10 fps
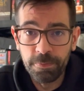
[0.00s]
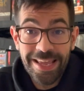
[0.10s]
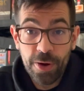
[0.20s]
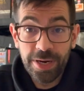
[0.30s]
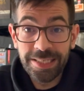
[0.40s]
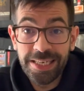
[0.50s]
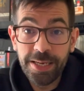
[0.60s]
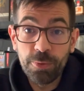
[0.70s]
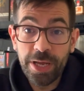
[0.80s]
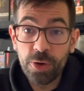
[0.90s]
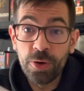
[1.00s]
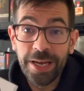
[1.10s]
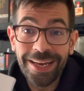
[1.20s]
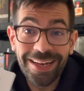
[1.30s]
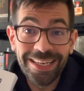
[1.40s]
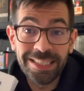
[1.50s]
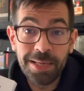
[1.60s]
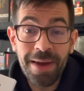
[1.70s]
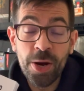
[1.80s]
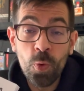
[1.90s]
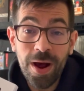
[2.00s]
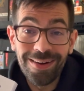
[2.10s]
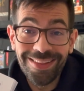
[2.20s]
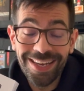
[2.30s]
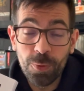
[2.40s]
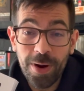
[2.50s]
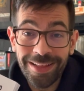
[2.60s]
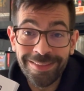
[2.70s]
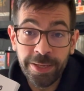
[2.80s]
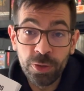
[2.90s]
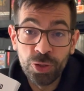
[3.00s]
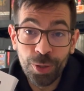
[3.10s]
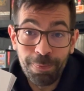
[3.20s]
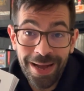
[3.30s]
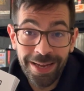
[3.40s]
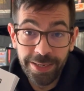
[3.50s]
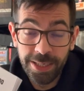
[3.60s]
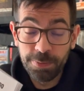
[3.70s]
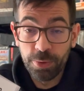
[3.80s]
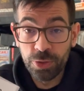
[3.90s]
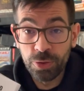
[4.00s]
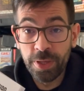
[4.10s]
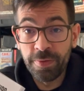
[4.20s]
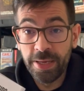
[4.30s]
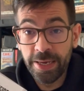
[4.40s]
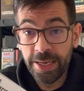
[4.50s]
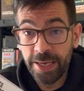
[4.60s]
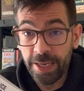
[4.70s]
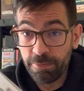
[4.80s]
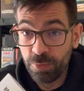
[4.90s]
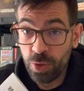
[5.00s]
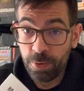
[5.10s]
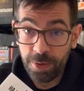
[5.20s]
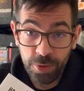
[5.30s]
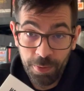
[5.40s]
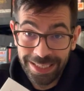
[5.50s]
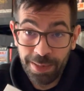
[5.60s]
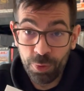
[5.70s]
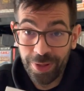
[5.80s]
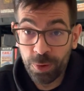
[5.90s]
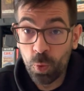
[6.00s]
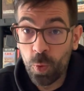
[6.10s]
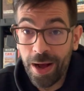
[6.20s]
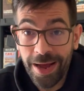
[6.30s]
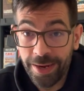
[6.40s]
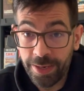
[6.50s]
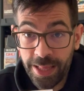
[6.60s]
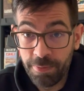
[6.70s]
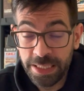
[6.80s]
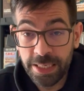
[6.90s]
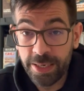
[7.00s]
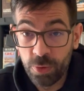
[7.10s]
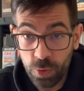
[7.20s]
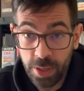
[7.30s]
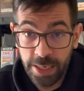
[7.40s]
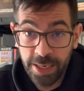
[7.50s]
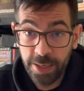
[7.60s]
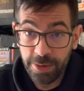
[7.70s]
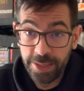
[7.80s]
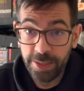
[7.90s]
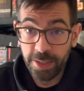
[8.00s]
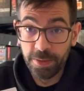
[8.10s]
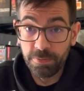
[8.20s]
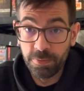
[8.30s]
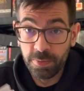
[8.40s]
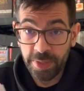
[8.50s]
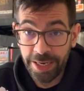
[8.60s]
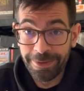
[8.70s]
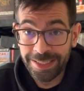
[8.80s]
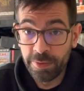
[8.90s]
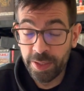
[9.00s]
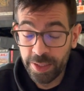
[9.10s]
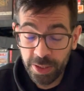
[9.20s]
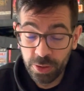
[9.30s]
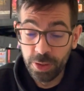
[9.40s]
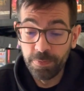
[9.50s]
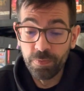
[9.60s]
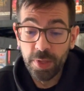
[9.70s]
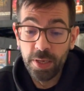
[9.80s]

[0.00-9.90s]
Y ahora sí voy a coger este manual de 48 páginas, por eso os decía que no, vais a poder jugar nada más sacar el juego de la caja, ¿vale? Eh, tiene bastante texto.